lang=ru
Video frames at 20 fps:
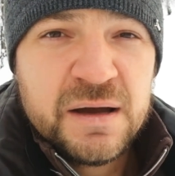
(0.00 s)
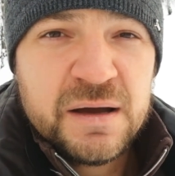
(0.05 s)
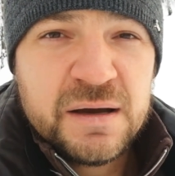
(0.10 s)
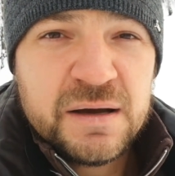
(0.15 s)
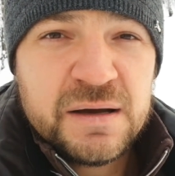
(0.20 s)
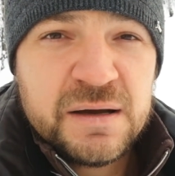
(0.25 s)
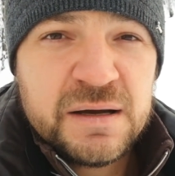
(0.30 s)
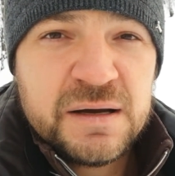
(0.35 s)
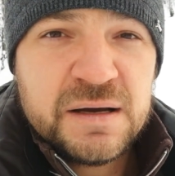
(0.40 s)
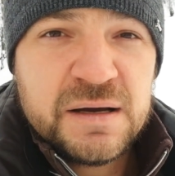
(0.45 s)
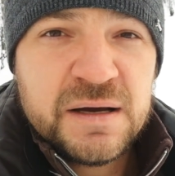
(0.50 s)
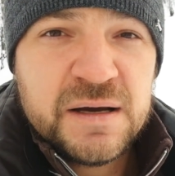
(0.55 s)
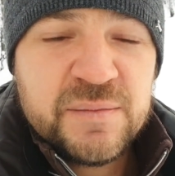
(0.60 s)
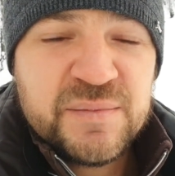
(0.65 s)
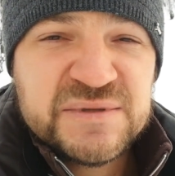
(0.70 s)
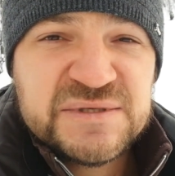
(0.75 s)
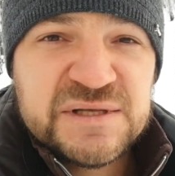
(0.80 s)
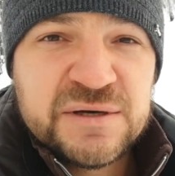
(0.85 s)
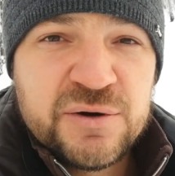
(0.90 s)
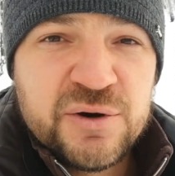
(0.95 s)
а,
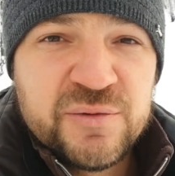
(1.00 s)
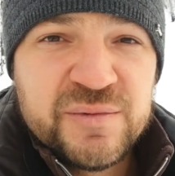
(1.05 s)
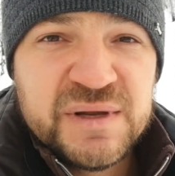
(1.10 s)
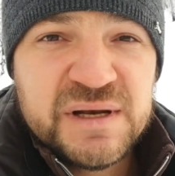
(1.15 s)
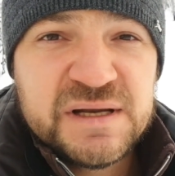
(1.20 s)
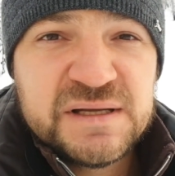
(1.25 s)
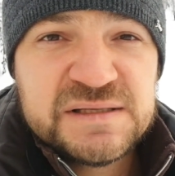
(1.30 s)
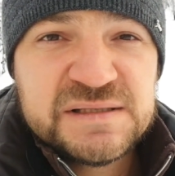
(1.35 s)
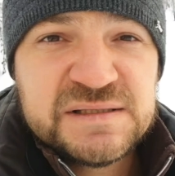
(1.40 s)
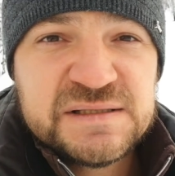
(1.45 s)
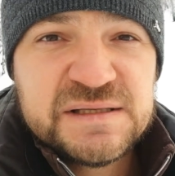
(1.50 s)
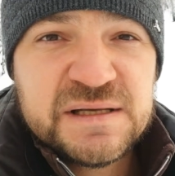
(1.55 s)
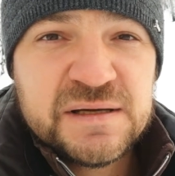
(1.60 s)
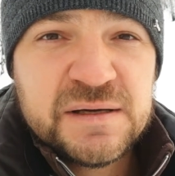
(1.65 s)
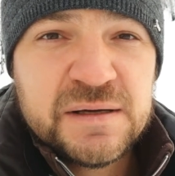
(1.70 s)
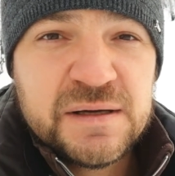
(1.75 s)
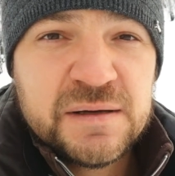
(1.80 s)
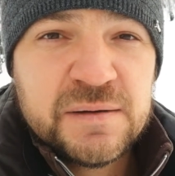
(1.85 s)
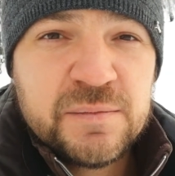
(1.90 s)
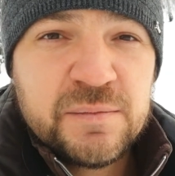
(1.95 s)
познакомились с
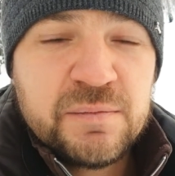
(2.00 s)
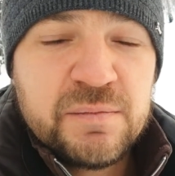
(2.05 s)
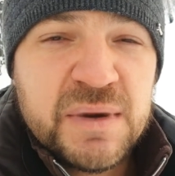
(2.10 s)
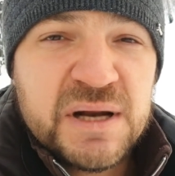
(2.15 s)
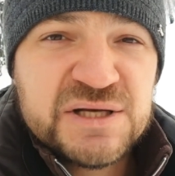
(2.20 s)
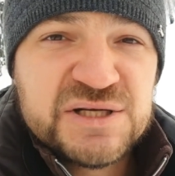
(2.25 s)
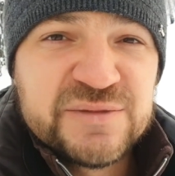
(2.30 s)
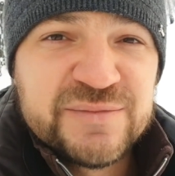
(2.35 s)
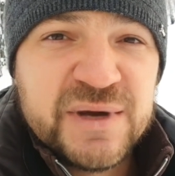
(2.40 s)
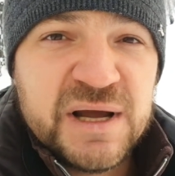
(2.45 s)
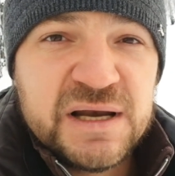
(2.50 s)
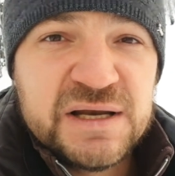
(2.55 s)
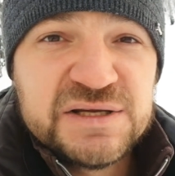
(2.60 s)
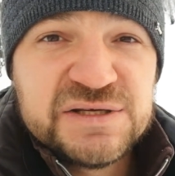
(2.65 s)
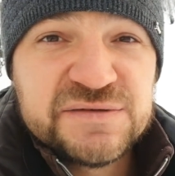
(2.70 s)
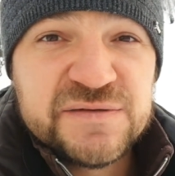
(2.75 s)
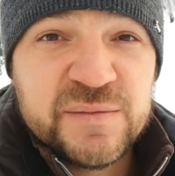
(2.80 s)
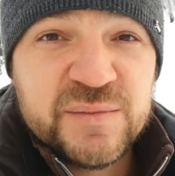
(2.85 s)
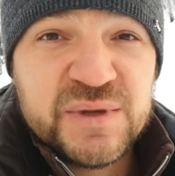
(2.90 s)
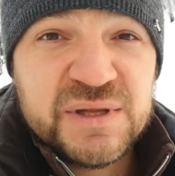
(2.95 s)
а, большим
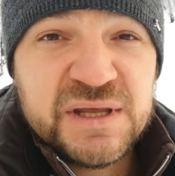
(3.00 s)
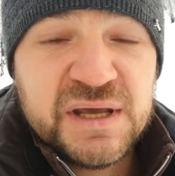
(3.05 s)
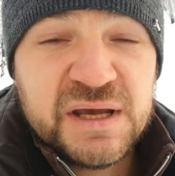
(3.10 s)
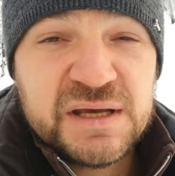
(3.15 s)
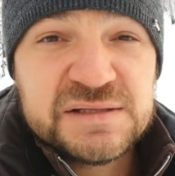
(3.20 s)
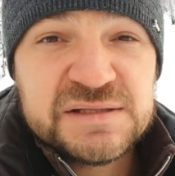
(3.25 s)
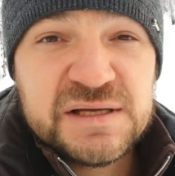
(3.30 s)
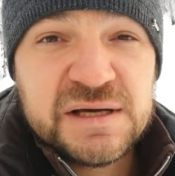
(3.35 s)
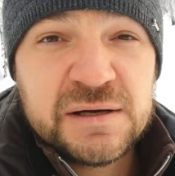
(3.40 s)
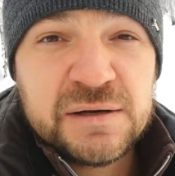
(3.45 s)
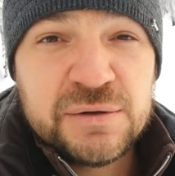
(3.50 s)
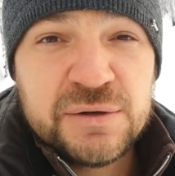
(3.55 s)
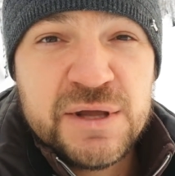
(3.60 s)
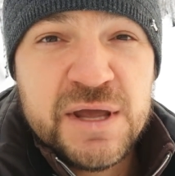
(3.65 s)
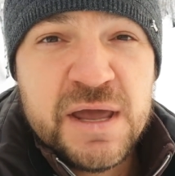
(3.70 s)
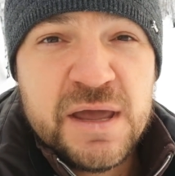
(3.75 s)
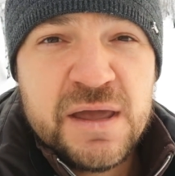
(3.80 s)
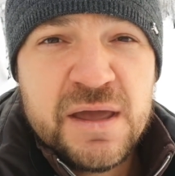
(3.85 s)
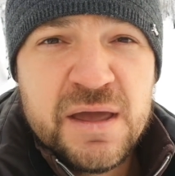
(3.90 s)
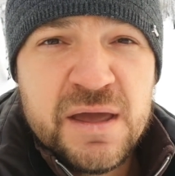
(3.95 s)
количеством интересных
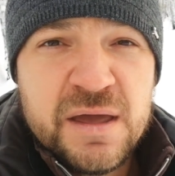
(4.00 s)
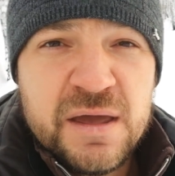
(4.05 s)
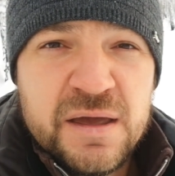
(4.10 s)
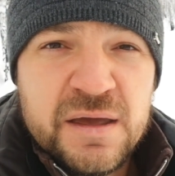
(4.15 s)
людей.